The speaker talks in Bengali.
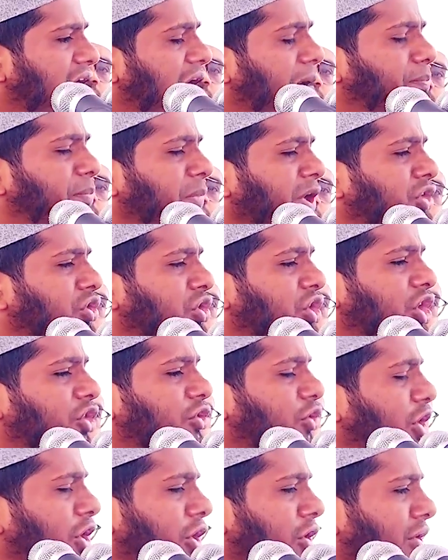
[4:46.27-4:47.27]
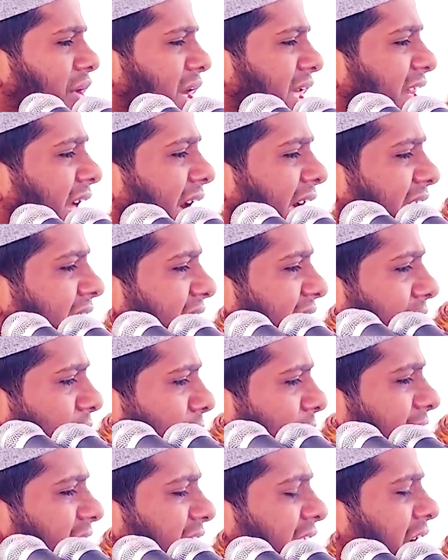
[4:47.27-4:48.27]
আপনি যদি দলীয় নেতাকে
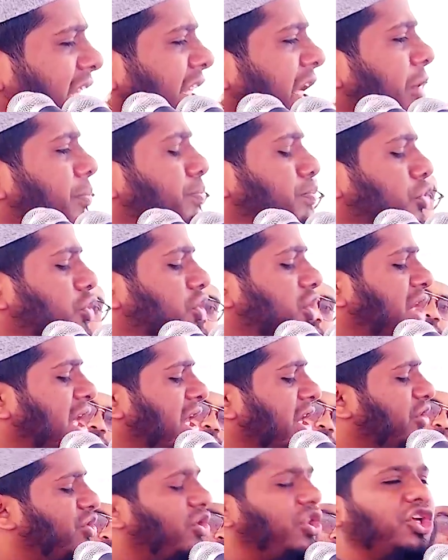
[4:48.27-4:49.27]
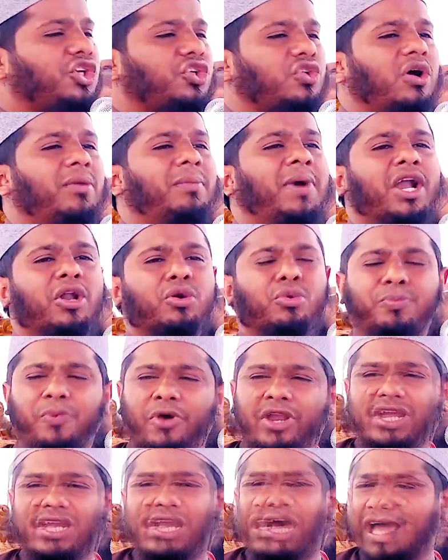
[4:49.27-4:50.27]
দাওয়াত না দেন পোস্টারে যদি সবার
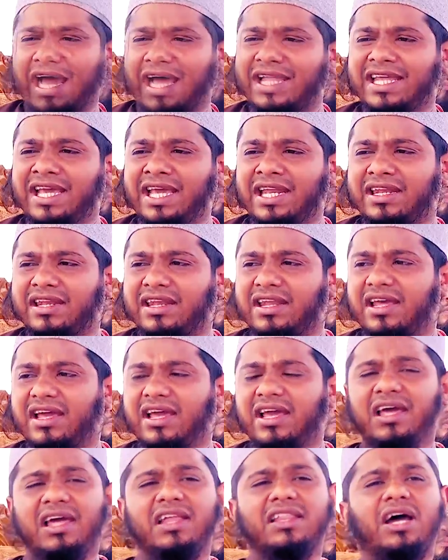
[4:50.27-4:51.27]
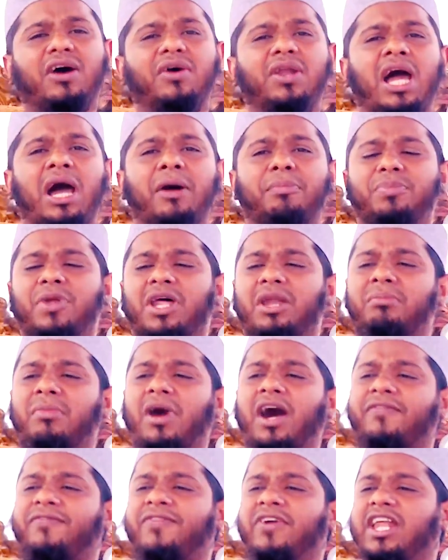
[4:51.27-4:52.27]
উপরে না দেন তাহলে আপনার
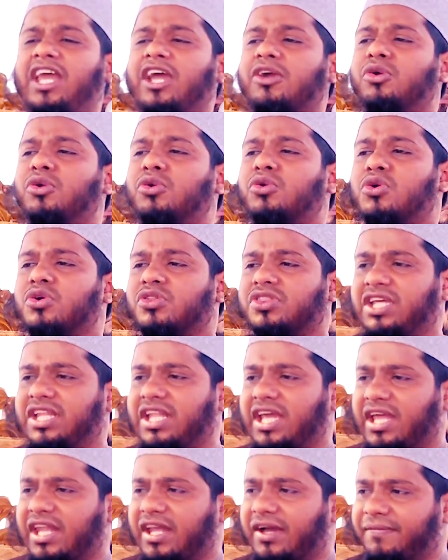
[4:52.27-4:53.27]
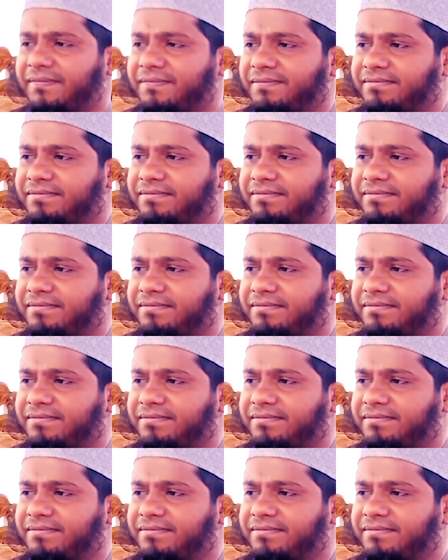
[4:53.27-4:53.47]
মাহফিলে এখন করতে দেয় না